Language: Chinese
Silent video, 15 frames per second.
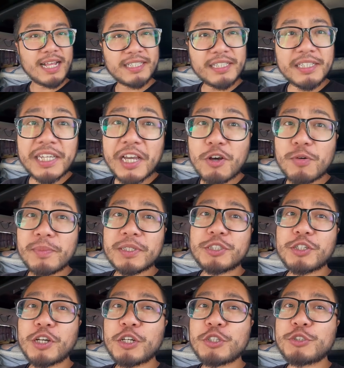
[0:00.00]
那今天我们
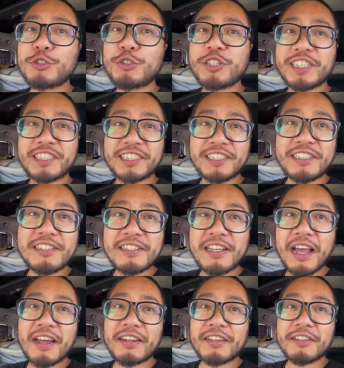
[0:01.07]
就要去斯
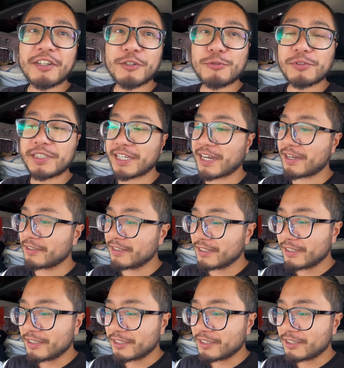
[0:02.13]
大林的故乡。